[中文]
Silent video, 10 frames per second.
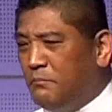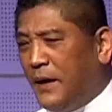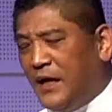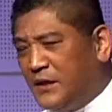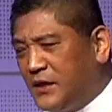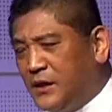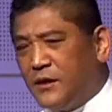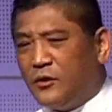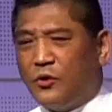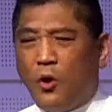每一次
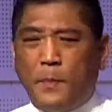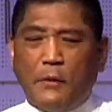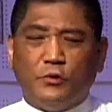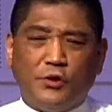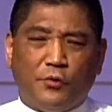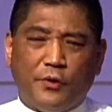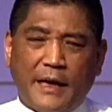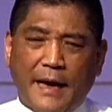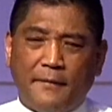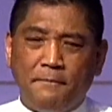都把我救回
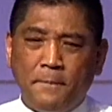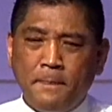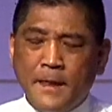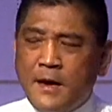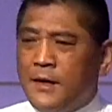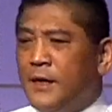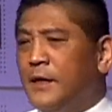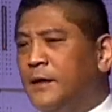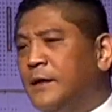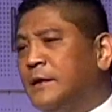来。
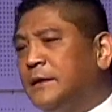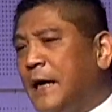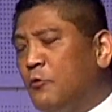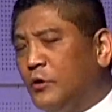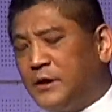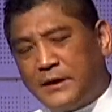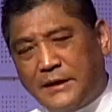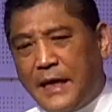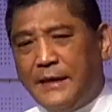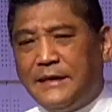而
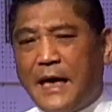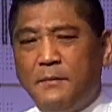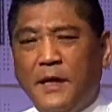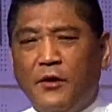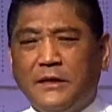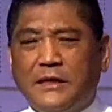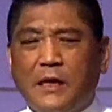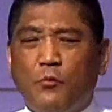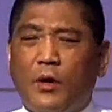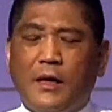在家里面那段期
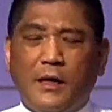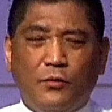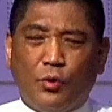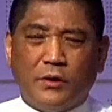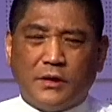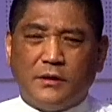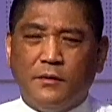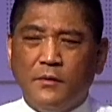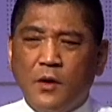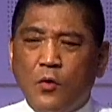间，我很多次
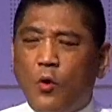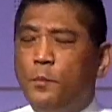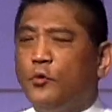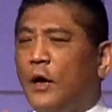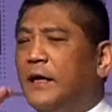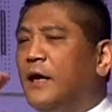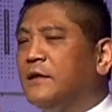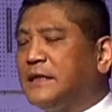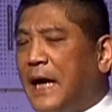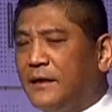我不断的要
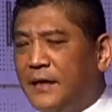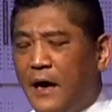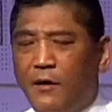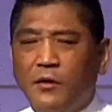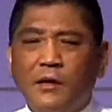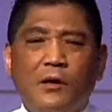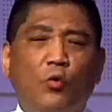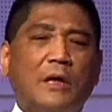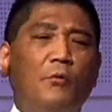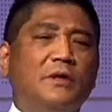上吊。
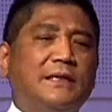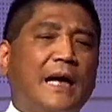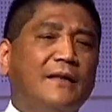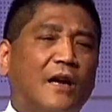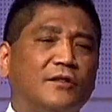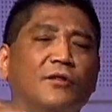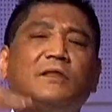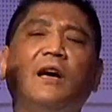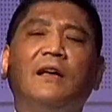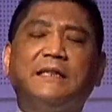当我上吊的时候，
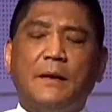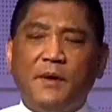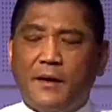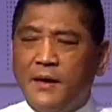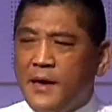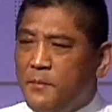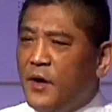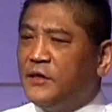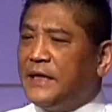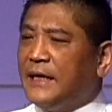吊在上面，没
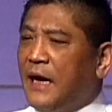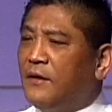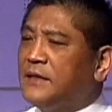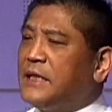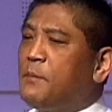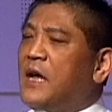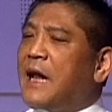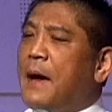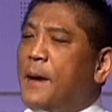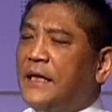有想到上面的
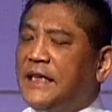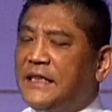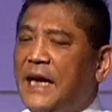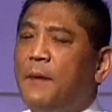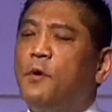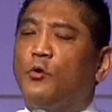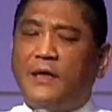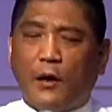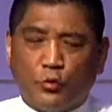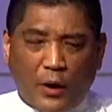喇叭铁架也被我
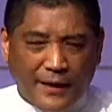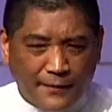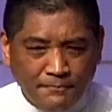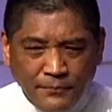吊断了。